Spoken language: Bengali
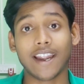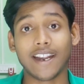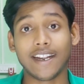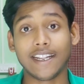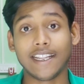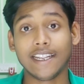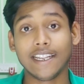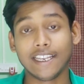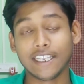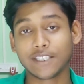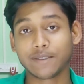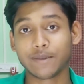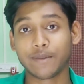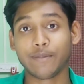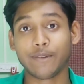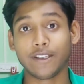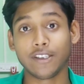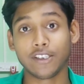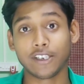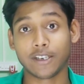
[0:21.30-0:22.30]
আইটেল এস
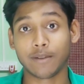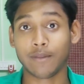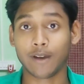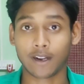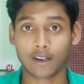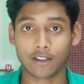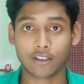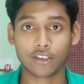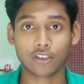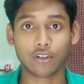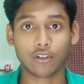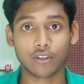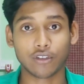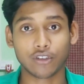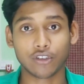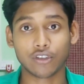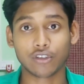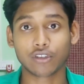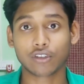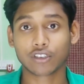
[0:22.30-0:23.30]
ফিফটিন যেটা বাংলাদেশে
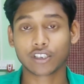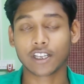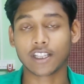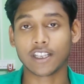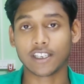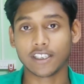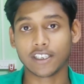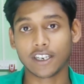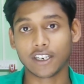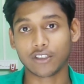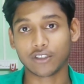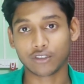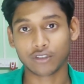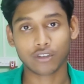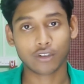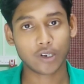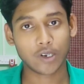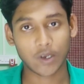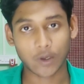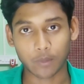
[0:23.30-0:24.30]
লঞ্চ হয়েছিল সাত হাজার
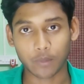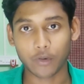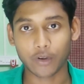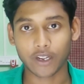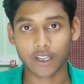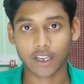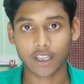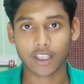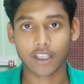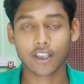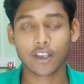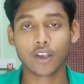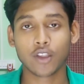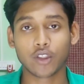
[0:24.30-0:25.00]
আটশো নব্বই টাকায়